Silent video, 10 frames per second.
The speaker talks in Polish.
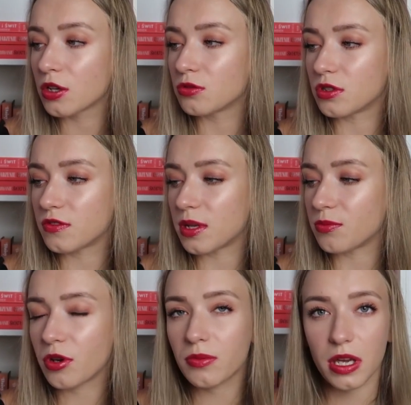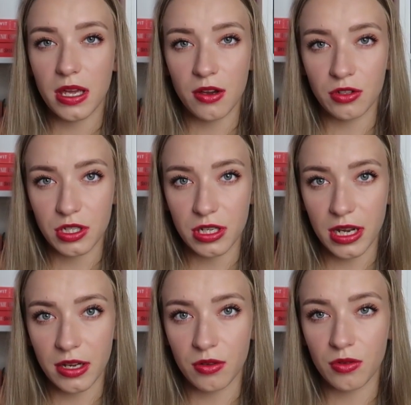którzy wstępują do jakiegoś
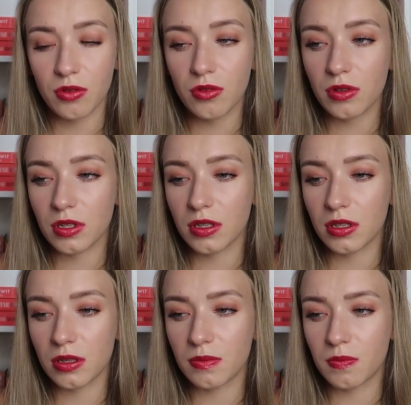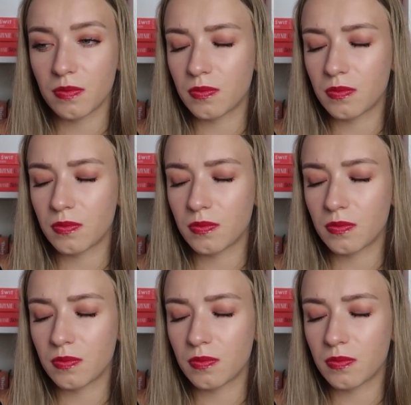kręgu i